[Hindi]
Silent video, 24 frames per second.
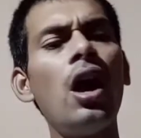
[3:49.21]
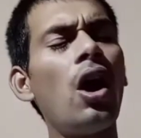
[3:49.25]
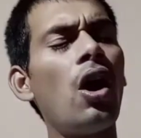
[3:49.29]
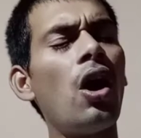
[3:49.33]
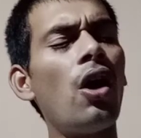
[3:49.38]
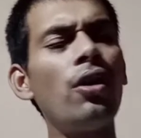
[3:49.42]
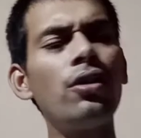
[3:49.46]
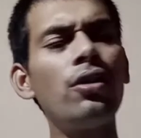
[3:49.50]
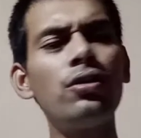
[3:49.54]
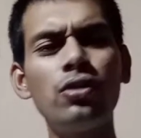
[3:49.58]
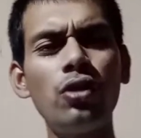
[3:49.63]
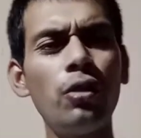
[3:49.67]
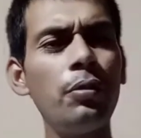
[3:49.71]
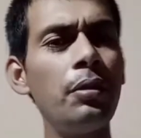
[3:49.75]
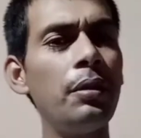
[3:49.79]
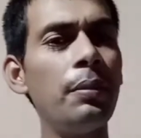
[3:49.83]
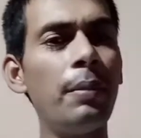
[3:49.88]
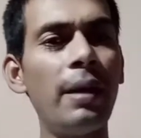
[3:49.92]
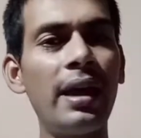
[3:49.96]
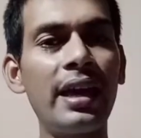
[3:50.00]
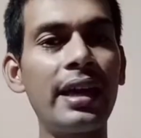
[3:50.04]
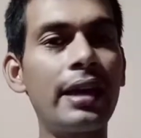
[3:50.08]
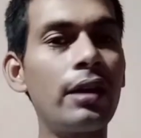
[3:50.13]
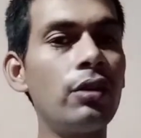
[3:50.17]
और जो भी
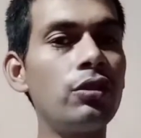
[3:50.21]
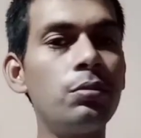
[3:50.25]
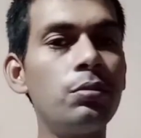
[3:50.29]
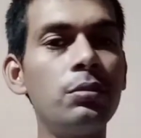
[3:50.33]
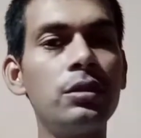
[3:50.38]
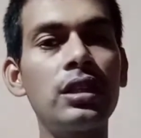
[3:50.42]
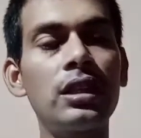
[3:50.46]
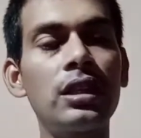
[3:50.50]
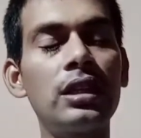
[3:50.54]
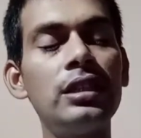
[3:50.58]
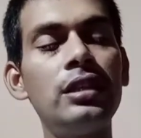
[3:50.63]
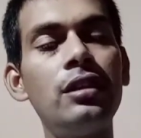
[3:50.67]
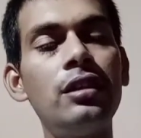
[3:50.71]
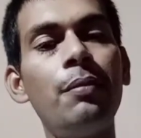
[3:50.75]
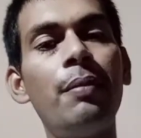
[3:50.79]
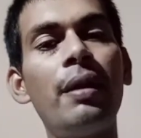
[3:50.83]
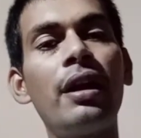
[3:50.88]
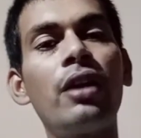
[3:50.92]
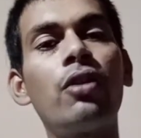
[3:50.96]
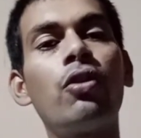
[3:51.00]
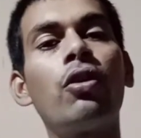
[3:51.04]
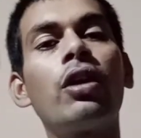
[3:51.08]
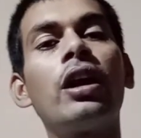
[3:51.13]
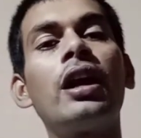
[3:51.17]
बैंक है उसमें से किसी
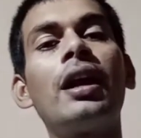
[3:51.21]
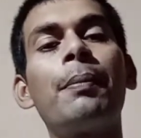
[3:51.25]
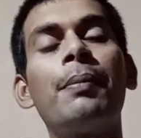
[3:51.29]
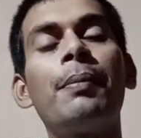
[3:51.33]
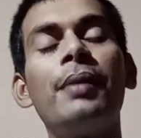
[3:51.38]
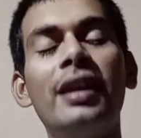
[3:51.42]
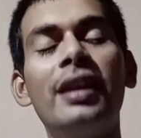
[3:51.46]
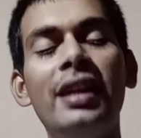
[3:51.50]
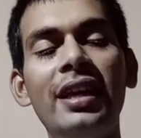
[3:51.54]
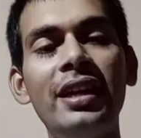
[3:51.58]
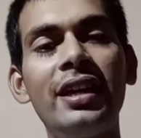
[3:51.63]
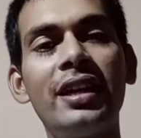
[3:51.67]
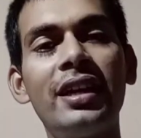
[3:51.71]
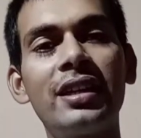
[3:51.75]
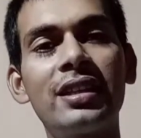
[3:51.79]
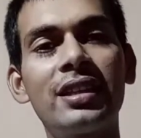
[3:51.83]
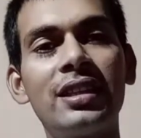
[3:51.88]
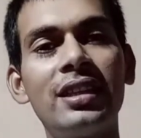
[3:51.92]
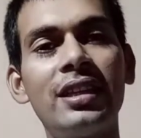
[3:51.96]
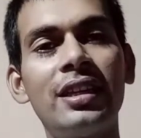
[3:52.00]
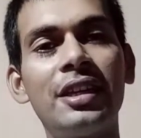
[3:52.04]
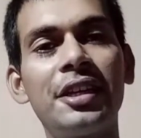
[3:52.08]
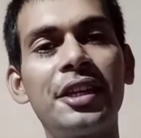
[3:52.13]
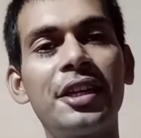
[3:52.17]
बैंक को अगर आप लिंक
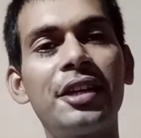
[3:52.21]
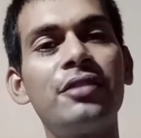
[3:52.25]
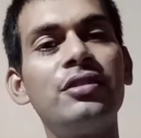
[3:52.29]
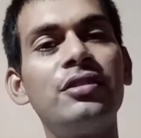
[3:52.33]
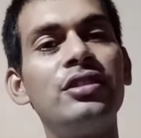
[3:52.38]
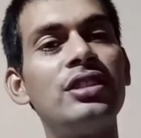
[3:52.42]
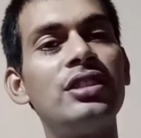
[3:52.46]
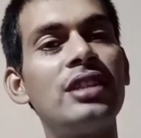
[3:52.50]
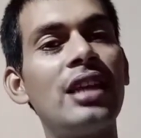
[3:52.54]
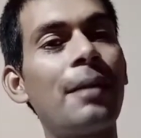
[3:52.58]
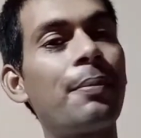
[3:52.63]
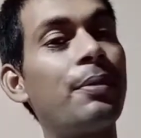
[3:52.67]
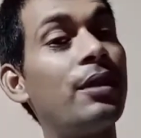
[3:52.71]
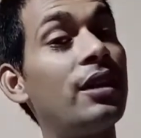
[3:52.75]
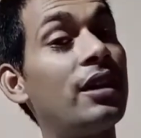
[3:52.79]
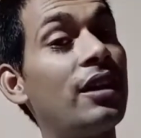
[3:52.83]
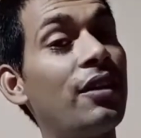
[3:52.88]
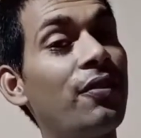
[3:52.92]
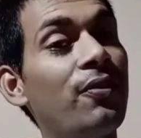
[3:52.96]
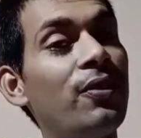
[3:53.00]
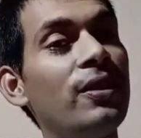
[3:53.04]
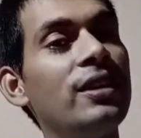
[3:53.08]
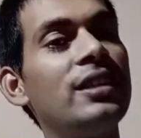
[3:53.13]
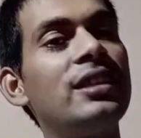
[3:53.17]
करते हैं हैं जिसे आपने
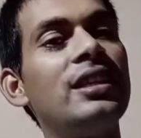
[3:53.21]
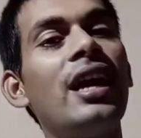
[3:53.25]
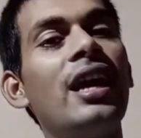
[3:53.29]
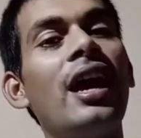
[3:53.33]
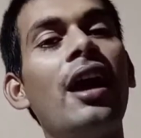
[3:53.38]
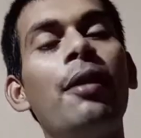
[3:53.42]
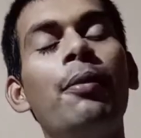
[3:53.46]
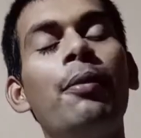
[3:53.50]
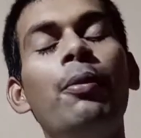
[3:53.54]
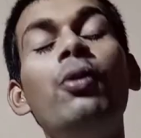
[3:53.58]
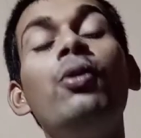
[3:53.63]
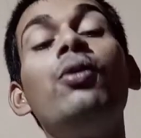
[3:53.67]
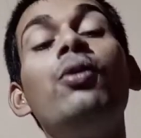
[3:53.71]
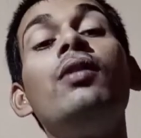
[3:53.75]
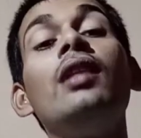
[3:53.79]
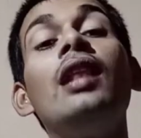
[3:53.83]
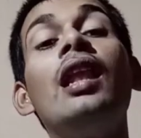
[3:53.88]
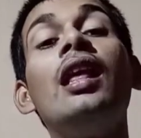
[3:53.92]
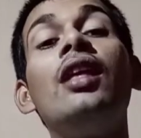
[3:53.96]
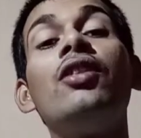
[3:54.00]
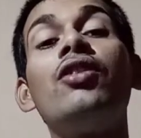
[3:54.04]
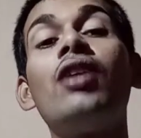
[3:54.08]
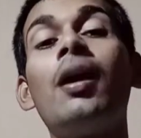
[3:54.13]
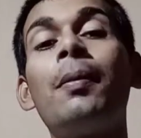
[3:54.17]
रेफ़र किया है वो
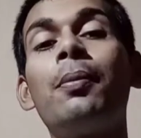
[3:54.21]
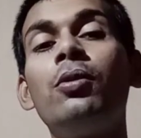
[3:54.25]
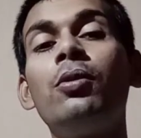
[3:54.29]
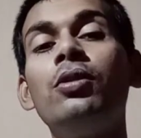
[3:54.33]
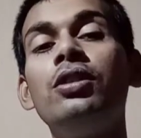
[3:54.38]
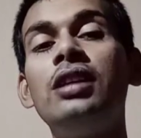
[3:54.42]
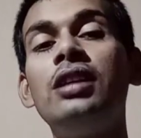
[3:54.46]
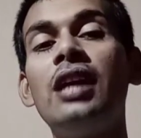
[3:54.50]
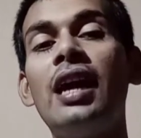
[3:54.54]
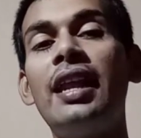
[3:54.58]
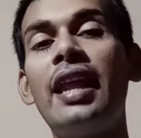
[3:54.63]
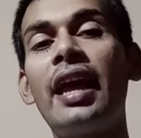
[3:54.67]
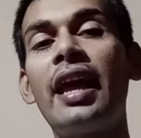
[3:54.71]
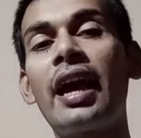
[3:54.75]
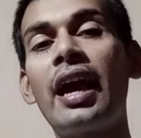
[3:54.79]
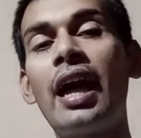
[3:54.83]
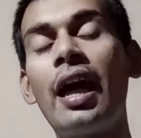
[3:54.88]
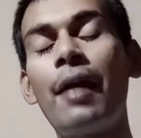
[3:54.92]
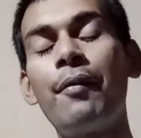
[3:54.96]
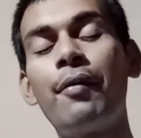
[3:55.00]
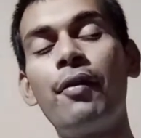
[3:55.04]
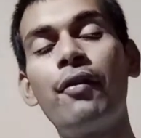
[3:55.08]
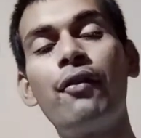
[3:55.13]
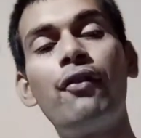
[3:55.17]
तो आपको दिया जाएगा
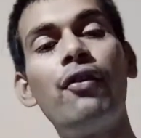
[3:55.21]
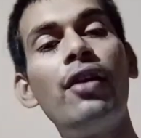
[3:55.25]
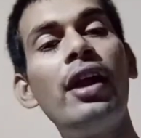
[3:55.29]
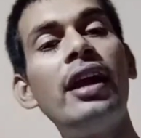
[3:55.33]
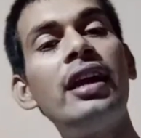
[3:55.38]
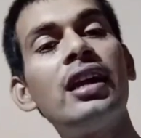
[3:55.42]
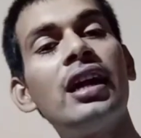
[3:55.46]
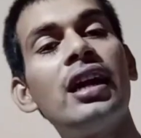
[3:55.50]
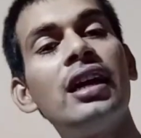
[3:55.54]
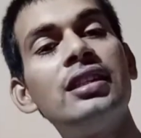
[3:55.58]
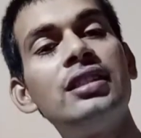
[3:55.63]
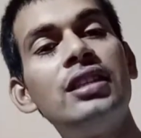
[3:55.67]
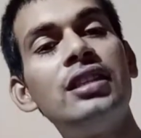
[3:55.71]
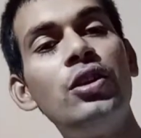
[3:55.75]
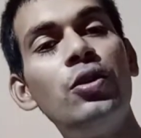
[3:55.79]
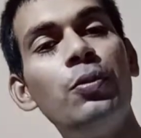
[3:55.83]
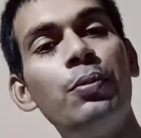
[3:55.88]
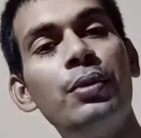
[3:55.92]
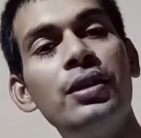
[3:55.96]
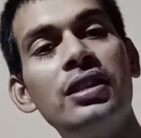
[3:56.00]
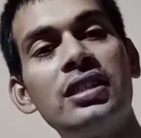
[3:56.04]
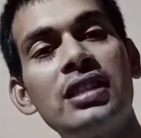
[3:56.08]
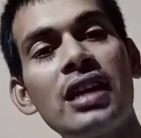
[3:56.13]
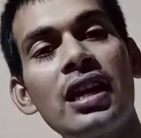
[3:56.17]
यहाँ पर फ्लैट अस्सी
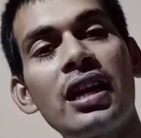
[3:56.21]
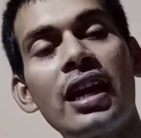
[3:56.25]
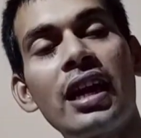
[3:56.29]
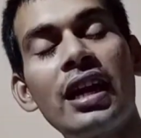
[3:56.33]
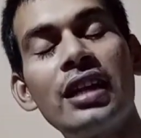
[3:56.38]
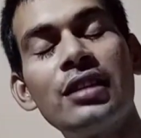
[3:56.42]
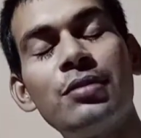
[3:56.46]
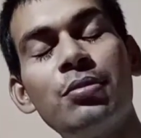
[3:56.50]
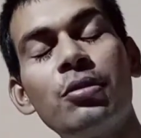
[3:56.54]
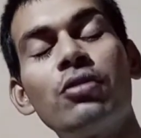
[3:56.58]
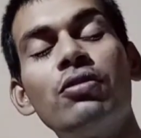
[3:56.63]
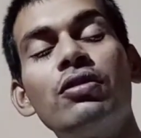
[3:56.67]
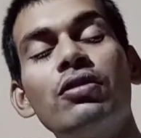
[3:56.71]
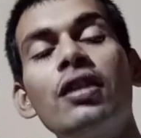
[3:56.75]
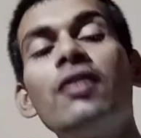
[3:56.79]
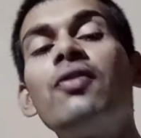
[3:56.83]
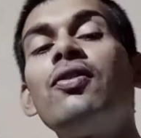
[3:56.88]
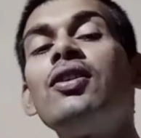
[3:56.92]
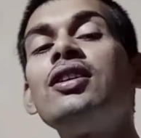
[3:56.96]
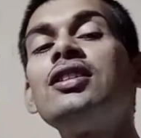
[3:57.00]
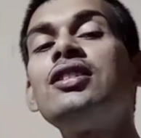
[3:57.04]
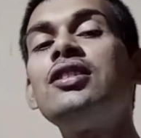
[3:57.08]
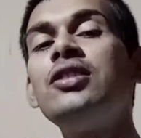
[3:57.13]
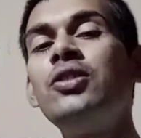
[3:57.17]
रुपीज़ का कैशबैक उनके
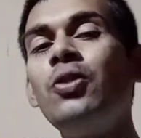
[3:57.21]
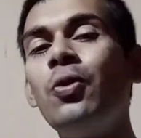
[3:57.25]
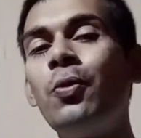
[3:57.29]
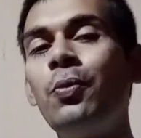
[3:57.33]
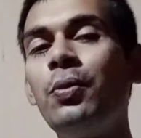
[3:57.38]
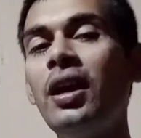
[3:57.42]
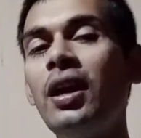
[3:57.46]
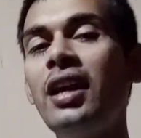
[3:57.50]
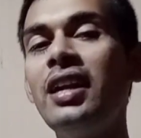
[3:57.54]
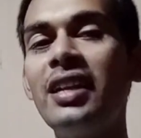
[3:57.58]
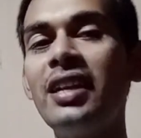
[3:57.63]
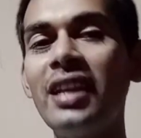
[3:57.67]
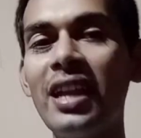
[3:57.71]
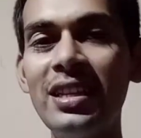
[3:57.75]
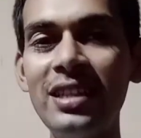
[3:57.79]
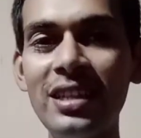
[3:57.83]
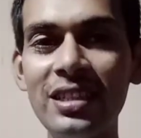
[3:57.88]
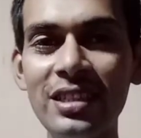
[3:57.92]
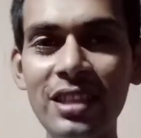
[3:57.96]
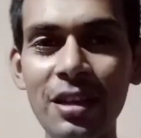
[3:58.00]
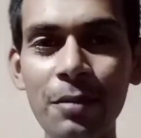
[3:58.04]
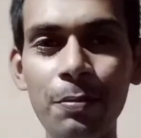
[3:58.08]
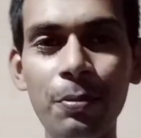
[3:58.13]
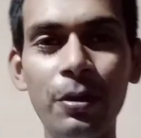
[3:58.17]
फर्स्ट यू
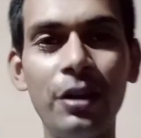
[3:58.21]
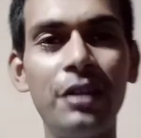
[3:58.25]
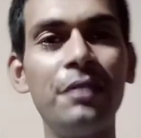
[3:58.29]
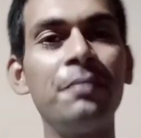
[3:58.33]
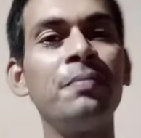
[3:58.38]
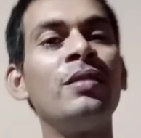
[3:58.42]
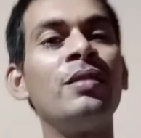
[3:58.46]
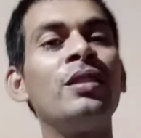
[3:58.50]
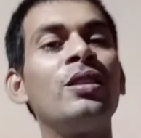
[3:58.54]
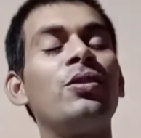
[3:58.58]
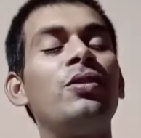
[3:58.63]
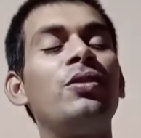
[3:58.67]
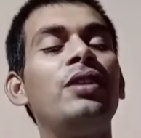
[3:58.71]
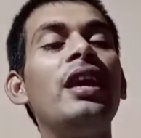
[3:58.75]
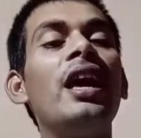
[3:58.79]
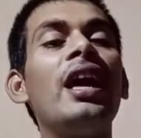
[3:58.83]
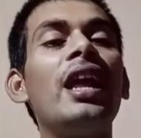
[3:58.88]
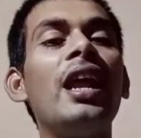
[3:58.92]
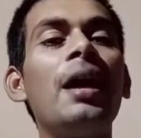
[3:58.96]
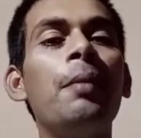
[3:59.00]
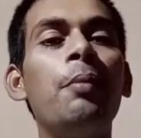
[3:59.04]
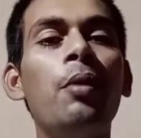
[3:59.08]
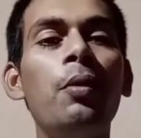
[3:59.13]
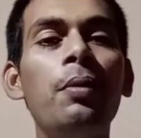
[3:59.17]
ट्रांजेक्शन पर तो यार
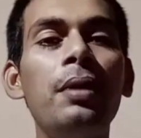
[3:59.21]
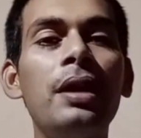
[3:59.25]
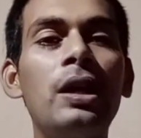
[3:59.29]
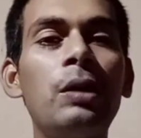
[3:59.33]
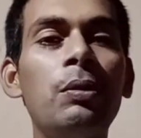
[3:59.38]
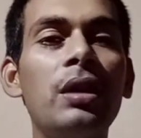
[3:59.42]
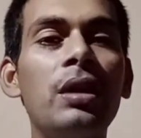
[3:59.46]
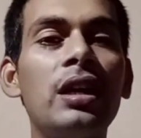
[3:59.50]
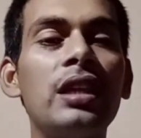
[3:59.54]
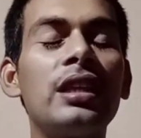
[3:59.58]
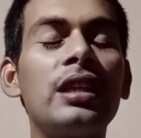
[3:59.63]
हमारी क्यू की